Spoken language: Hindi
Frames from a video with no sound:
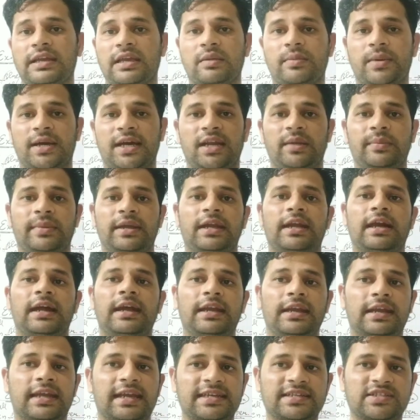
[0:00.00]
के बारे में
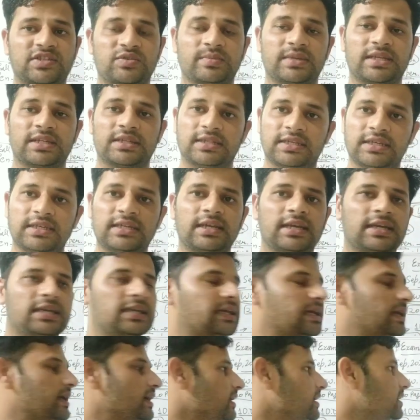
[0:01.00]
गाइडलाइंस में दी गई
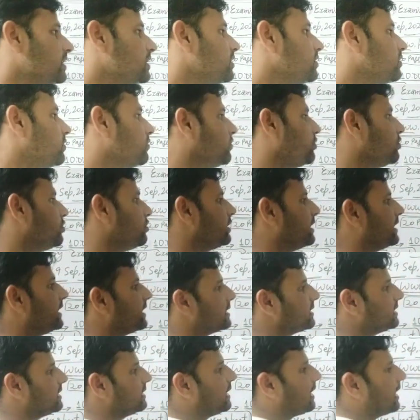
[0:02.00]
है वो
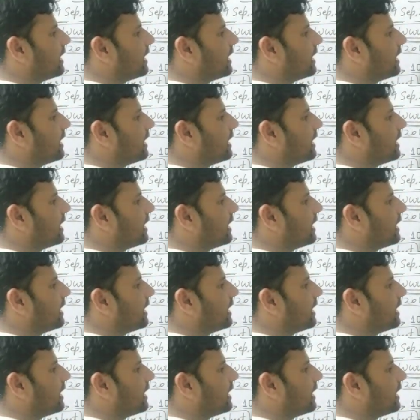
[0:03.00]
है कि